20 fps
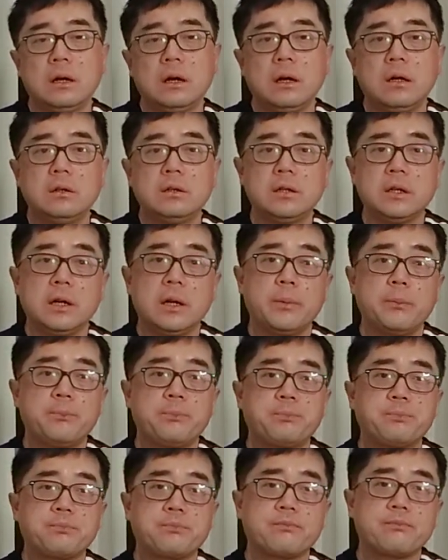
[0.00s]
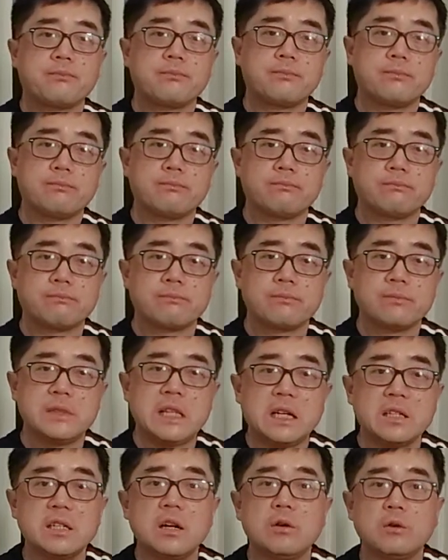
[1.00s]
而且
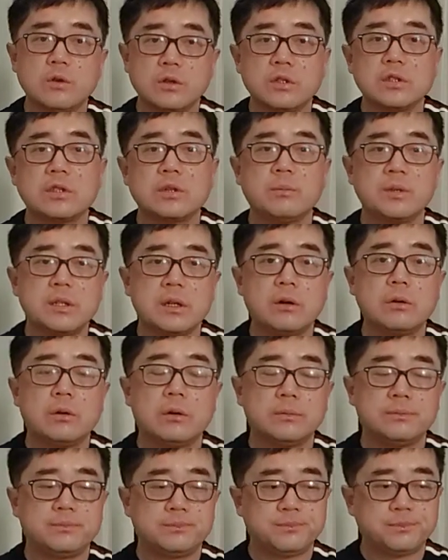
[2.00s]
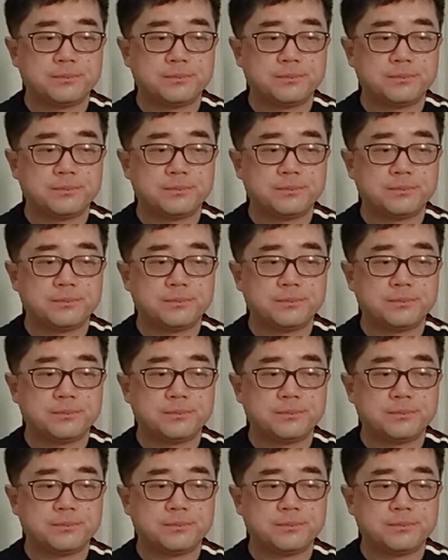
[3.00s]
那效果是什么效果？